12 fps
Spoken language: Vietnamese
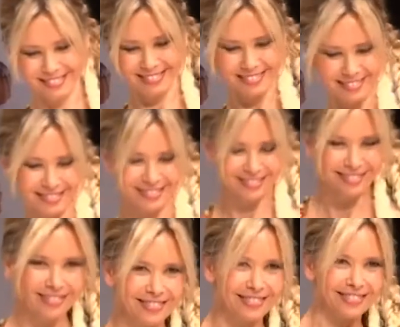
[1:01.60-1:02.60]
trình diễn độc đáo
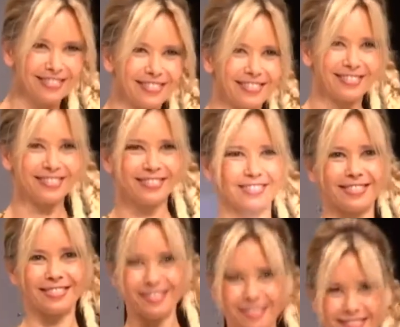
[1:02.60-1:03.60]
này là những
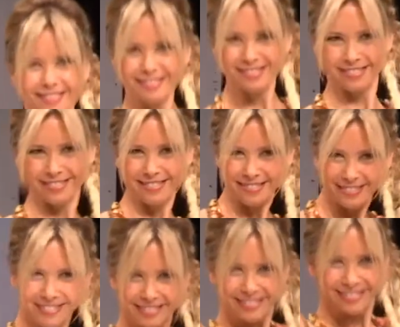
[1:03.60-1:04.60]
người dẫn chương trình,
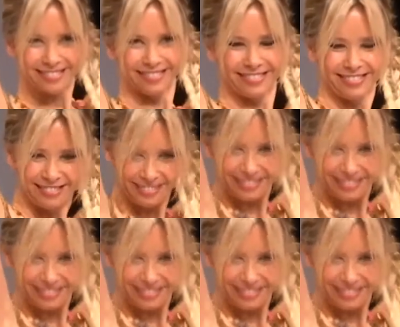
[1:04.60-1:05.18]
các diễn viên,